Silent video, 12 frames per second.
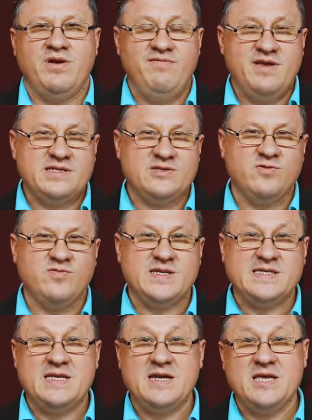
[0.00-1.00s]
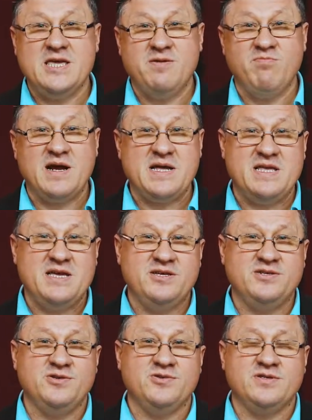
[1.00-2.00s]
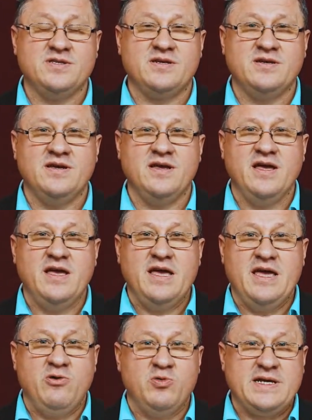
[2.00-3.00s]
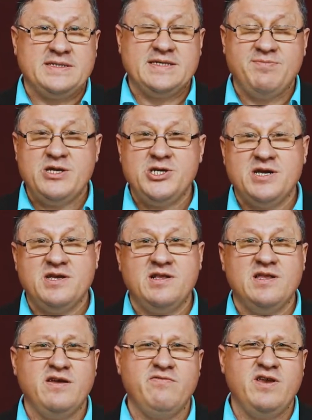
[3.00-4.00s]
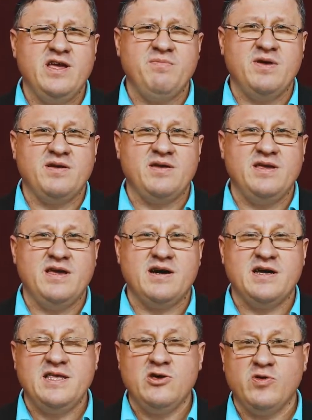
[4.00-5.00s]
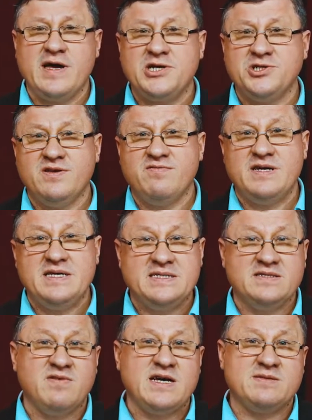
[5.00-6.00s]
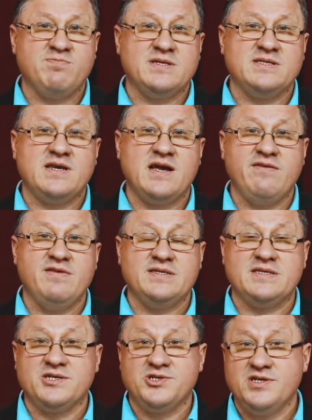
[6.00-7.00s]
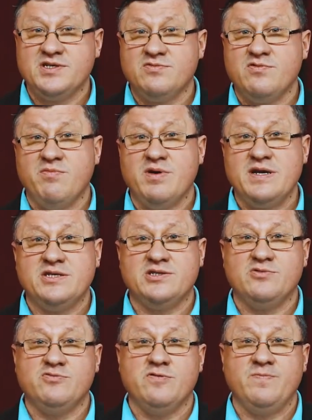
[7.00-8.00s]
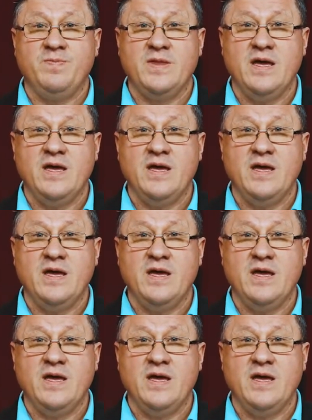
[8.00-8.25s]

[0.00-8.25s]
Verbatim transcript: Приветствую вас, дорогие братья и сестры. И у нас замечательное время. Я хотел каждого из вас поздравить с Рождеством Христовым.